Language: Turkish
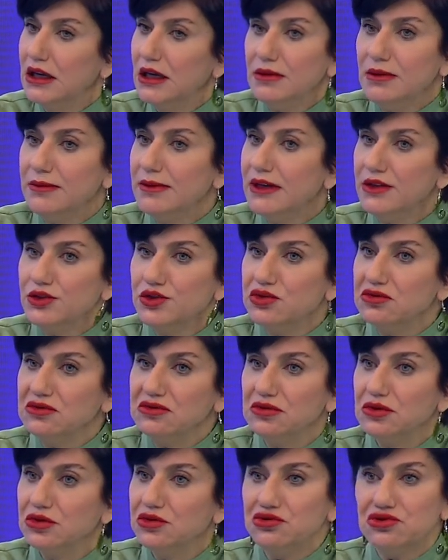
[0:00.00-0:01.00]
Ama ben
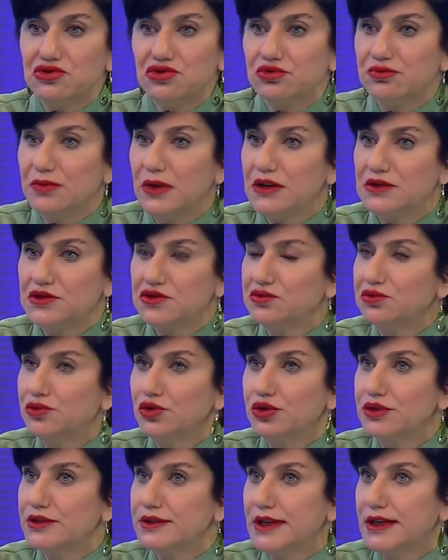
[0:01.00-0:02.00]
çoğunlukla 3 maksimum
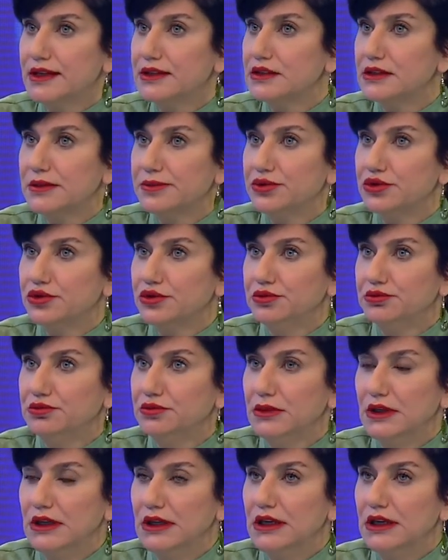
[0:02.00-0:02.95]
4 seans yapıyorum.